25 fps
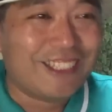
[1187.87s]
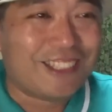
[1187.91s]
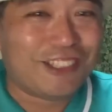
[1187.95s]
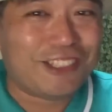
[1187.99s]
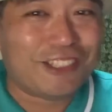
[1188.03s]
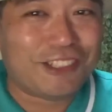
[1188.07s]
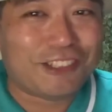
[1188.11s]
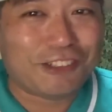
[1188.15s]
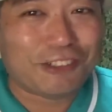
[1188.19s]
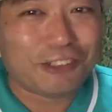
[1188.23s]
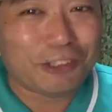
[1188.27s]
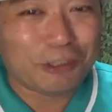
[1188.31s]
す
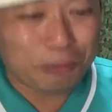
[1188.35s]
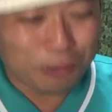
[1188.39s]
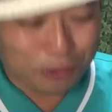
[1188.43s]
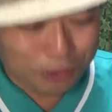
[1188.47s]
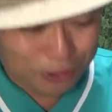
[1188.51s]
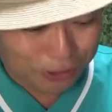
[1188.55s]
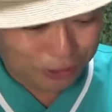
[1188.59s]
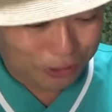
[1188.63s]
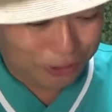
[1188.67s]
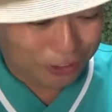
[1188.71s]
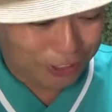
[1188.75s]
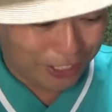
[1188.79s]
るとこも
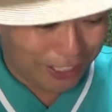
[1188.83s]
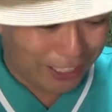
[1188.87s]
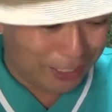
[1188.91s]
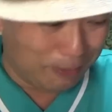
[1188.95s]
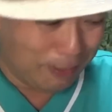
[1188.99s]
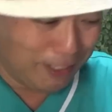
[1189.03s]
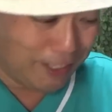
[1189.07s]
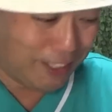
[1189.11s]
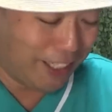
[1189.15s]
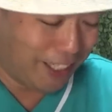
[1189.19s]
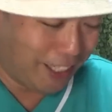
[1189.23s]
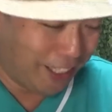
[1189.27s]
ちょっとあり
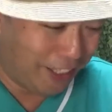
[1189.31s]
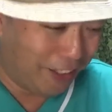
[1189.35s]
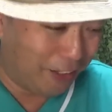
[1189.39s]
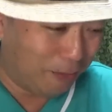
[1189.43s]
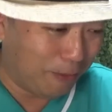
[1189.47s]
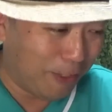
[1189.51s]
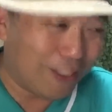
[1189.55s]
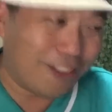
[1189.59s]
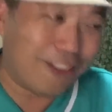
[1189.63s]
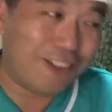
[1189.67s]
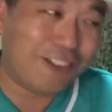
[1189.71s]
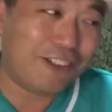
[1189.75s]
ましたけど、
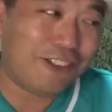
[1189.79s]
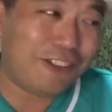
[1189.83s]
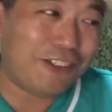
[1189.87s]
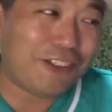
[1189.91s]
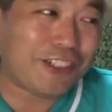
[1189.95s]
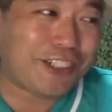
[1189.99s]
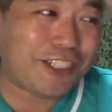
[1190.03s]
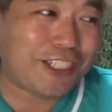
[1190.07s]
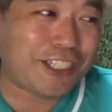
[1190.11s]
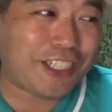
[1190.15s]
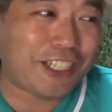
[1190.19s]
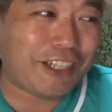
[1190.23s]
まあ、ジュノン推
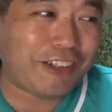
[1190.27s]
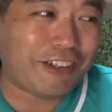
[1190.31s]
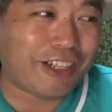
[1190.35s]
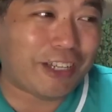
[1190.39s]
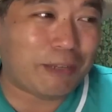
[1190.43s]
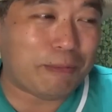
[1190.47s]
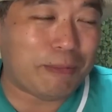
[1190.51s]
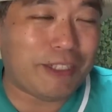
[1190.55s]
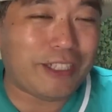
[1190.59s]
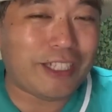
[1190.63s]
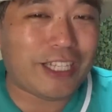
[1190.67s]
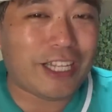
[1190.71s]
しっていう
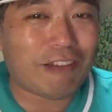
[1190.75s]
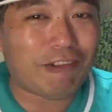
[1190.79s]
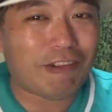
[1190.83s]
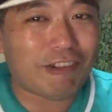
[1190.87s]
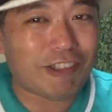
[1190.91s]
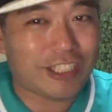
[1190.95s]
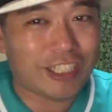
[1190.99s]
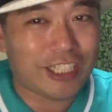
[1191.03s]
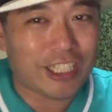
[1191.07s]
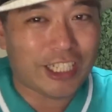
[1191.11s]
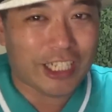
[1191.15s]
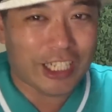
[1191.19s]
かみんな推
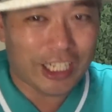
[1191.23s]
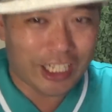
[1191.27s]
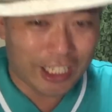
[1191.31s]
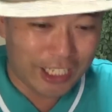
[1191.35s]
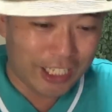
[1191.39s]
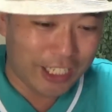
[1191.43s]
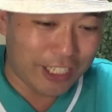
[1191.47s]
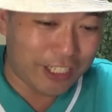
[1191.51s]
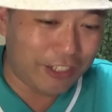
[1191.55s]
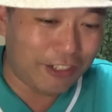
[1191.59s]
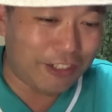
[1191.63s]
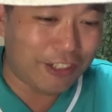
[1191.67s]
しだか
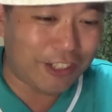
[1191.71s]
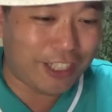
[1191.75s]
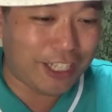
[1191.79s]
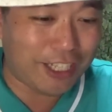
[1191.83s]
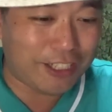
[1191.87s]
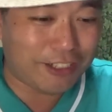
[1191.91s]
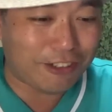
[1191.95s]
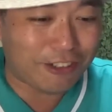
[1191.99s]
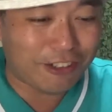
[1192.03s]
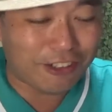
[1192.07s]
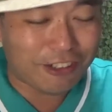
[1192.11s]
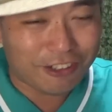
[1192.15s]
ら、言うて
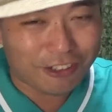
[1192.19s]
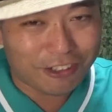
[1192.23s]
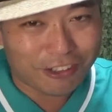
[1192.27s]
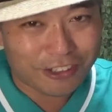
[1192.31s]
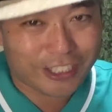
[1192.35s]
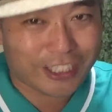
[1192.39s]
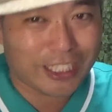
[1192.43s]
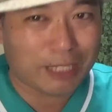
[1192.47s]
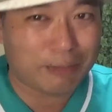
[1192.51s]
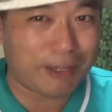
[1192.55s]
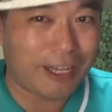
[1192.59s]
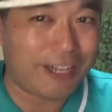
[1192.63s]
ジュノン推
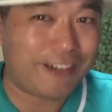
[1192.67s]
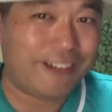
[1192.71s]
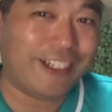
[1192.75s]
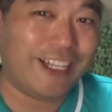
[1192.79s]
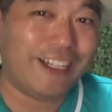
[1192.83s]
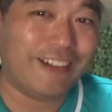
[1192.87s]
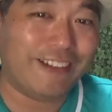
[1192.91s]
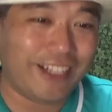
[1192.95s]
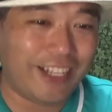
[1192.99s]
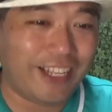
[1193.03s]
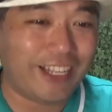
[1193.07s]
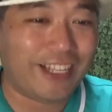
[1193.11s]
しでもある
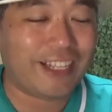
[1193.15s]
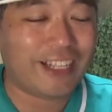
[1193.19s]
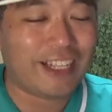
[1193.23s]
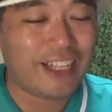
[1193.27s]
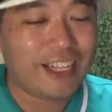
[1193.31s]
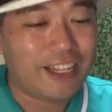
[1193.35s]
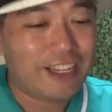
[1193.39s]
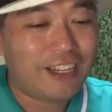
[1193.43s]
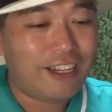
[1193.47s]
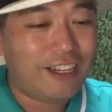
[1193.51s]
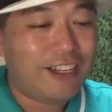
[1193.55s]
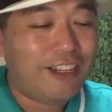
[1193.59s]
けど
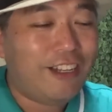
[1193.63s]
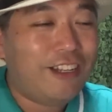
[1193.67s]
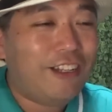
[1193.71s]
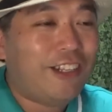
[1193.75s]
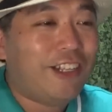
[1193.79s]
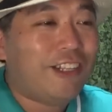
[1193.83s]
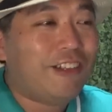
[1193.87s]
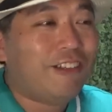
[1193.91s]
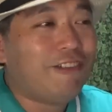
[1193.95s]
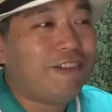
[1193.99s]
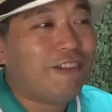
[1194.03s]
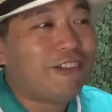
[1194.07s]
ね。っ
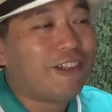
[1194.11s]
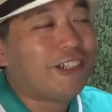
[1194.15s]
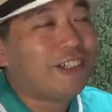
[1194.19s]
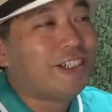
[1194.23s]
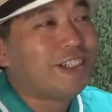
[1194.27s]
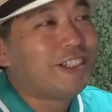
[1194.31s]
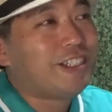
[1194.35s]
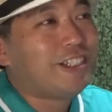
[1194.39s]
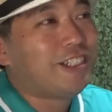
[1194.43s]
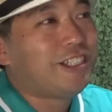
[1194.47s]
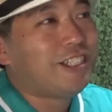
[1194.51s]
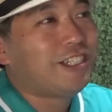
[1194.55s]
ていう
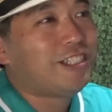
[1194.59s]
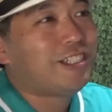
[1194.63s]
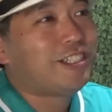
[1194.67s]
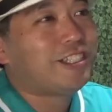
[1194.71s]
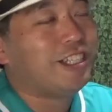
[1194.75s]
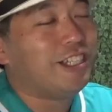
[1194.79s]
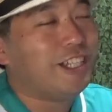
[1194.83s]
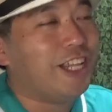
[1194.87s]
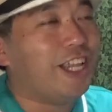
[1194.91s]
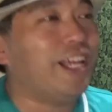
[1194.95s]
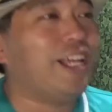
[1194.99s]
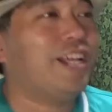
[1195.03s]
形でし
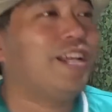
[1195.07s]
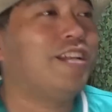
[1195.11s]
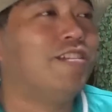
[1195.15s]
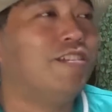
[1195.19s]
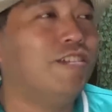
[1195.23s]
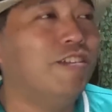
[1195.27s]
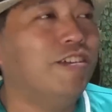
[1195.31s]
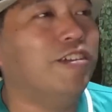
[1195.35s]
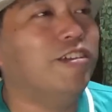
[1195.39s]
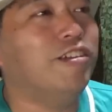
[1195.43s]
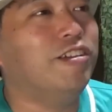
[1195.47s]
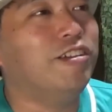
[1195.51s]
たね。
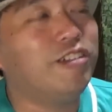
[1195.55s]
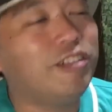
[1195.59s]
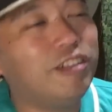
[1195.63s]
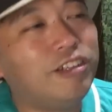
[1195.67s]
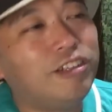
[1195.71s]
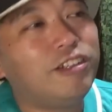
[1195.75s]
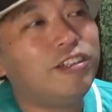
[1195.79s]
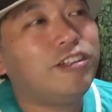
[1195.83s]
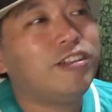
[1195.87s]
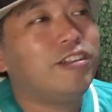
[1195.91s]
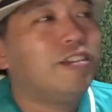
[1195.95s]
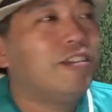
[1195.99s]
うん。
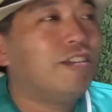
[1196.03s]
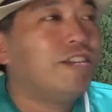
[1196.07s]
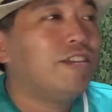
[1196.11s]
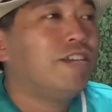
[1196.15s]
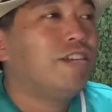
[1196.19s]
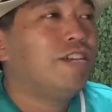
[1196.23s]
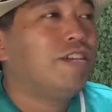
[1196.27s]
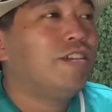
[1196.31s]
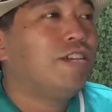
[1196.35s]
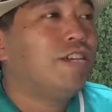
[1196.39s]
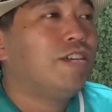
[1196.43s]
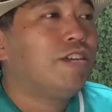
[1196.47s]

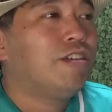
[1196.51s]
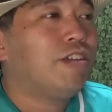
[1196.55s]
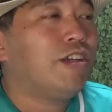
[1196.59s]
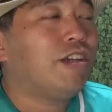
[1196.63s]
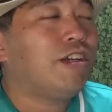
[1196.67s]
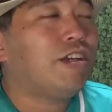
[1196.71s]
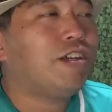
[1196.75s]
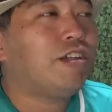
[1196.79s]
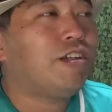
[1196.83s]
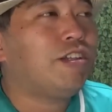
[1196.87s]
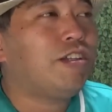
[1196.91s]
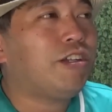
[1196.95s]
い
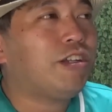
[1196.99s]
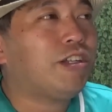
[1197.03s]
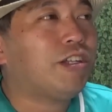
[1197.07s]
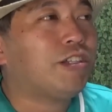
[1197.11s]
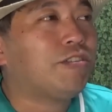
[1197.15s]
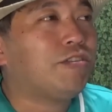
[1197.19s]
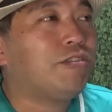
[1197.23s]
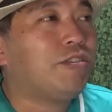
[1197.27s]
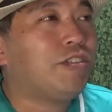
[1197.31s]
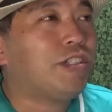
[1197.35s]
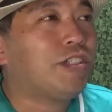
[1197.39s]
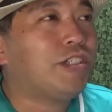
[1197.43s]
や、なんか
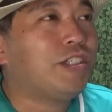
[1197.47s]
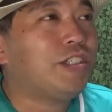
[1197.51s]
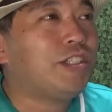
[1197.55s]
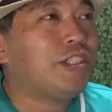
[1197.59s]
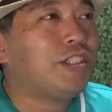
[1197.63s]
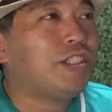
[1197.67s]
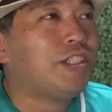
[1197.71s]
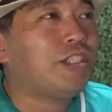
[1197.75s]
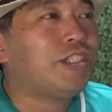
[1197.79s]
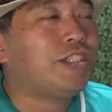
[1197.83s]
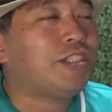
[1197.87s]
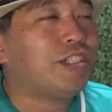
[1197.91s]
そんな感
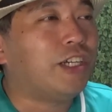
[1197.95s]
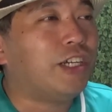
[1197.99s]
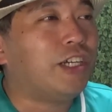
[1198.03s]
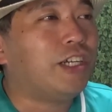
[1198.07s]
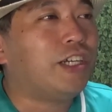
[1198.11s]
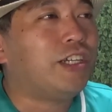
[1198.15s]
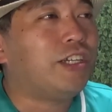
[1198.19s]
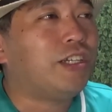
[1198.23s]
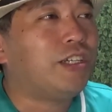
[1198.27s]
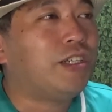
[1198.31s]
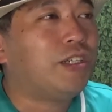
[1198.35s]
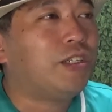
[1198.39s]
じでした。
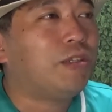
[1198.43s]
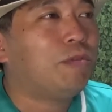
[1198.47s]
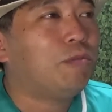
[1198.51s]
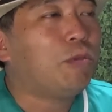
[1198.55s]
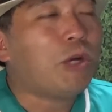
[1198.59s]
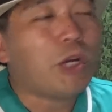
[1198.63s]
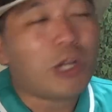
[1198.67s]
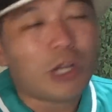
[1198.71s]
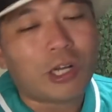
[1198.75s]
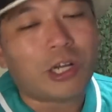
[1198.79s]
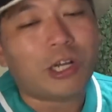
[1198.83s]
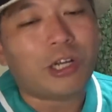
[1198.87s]

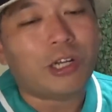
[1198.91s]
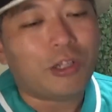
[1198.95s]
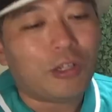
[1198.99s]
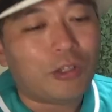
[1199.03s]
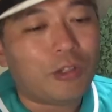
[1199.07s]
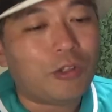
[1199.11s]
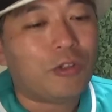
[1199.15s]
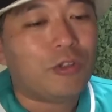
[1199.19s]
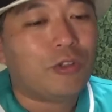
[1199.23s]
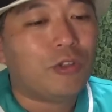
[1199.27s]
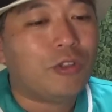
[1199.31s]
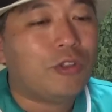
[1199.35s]
まあ、
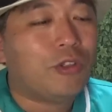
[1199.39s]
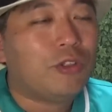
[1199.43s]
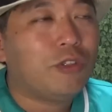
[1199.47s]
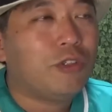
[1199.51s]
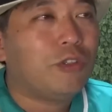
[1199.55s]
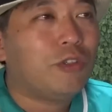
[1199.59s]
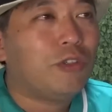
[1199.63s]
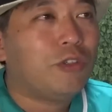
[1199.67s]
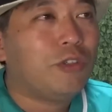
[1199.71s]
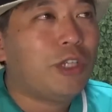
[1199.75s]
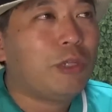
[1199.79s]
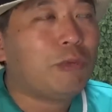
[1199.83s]

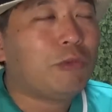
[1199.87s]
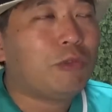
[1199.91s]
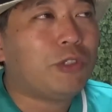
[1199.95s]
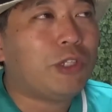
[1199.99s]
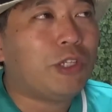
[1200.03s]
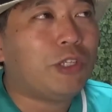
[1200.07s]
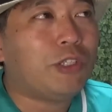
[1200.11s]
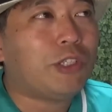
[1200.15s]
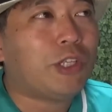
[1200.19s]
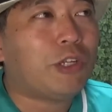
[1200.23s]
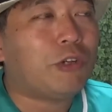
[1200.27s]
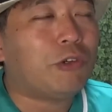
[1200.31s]
でも
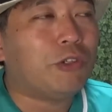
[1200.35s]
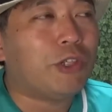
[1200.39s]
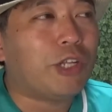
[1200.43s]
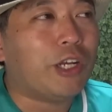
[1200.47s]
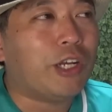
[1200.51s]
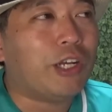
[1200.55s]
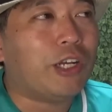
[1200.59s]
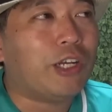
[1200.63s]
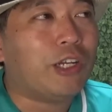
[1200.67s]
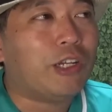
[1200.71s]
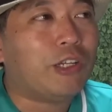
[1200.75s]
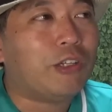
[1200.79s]
なんだろう
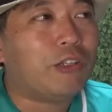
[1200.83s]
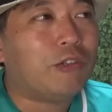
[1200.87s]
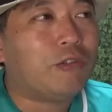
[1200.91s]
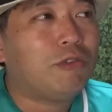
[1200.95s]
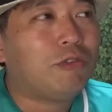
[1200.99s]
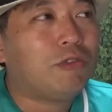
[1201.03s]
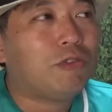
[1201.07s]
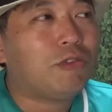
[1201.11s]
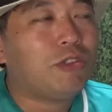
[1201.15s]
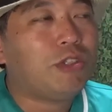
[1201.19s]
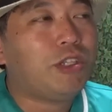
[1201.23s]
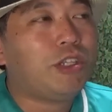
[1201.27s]
な、
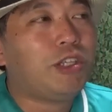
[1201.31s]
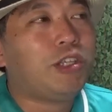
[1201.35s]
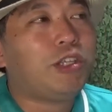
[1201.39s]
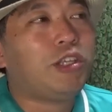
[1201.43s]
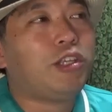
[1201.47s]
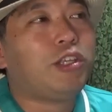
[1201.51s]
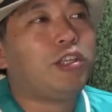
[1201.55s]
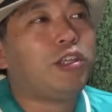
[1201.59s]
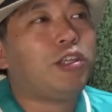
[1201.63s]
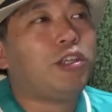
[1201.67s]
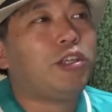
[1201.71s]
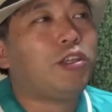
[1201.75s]
本当
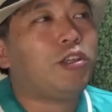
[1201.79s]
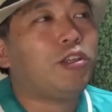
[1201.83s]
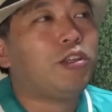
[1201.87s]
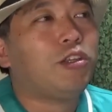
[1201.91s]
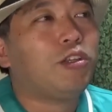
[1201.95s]
に、